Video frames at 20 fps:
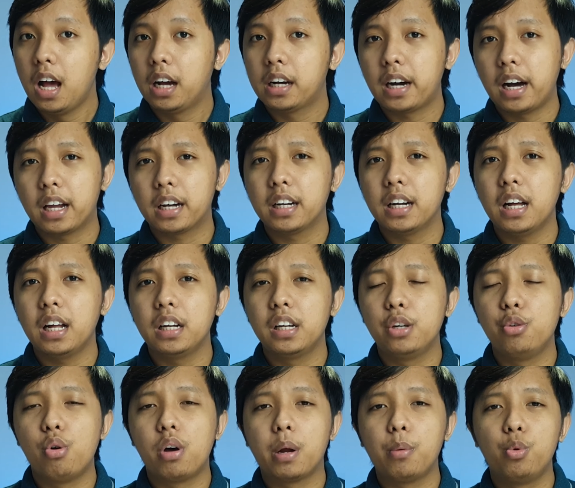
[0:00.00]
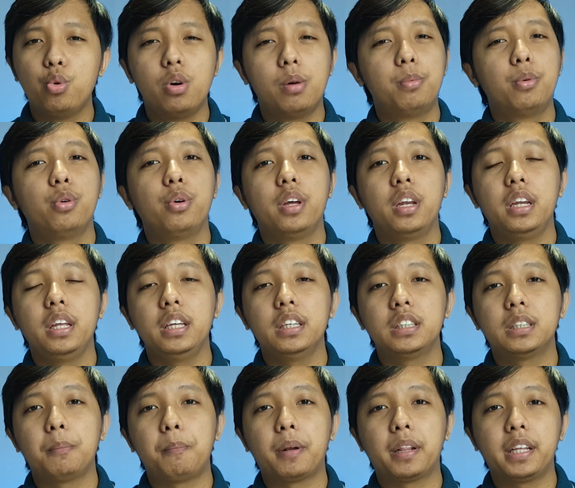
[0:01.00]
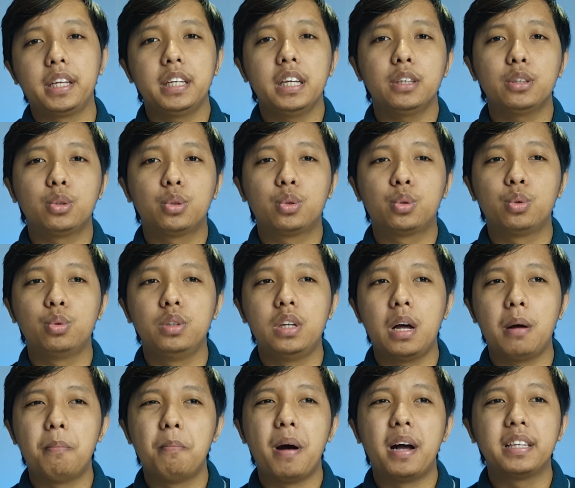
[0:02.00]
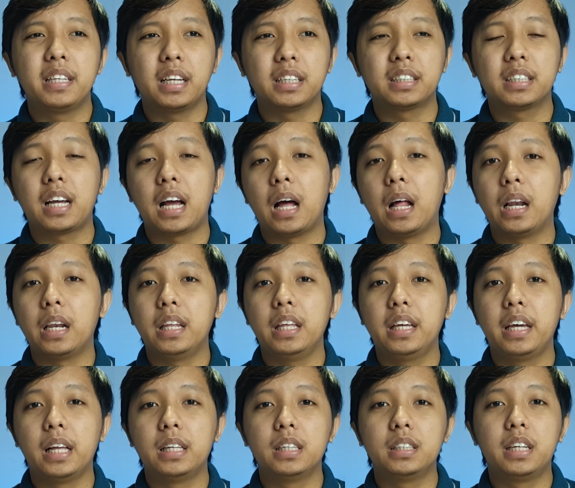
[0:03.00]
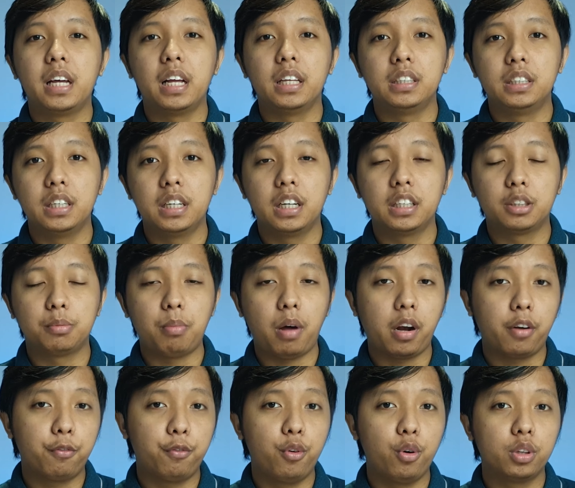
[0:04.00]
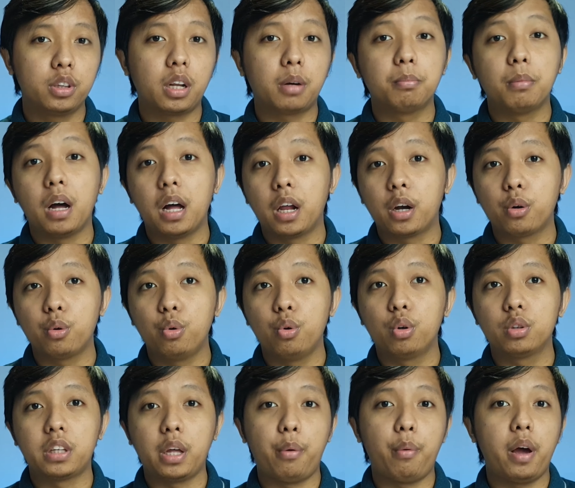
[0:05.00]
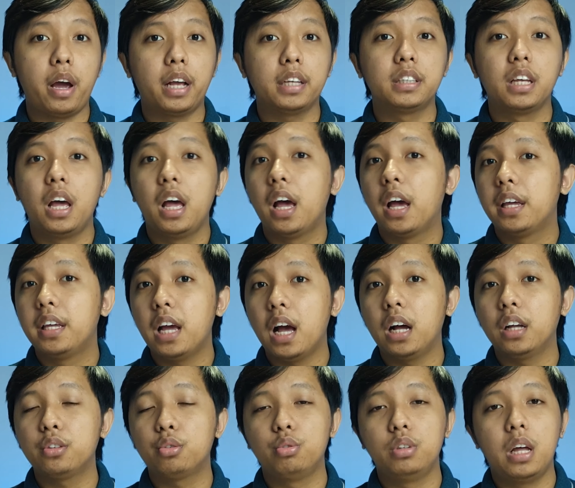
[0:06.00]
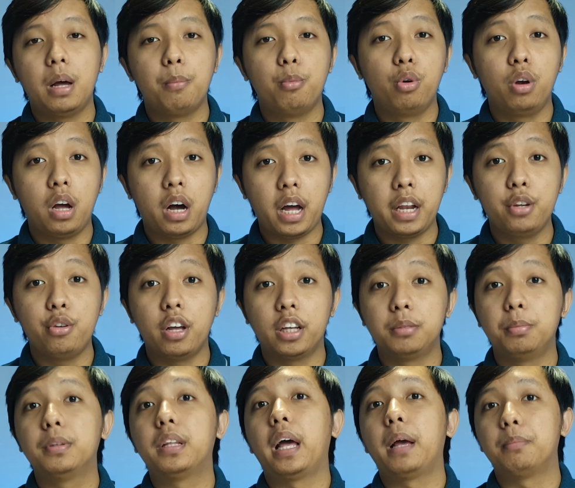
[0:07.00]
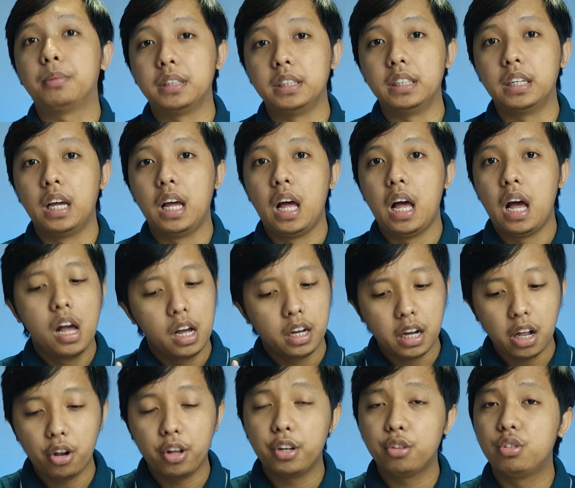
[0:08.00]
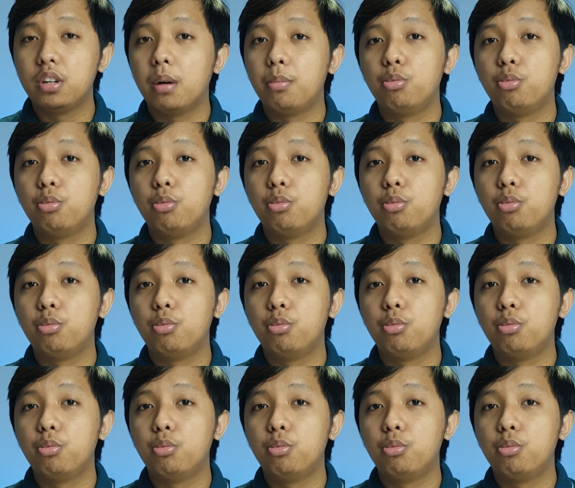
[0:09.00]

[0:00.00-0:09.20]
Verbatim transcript: karena di 2020 ini sepertinya sudah banyak sekali gadget-gadget, smartphone terbaru, TWS yang sudah menggunakan USB Type-C. Kalau ini sudah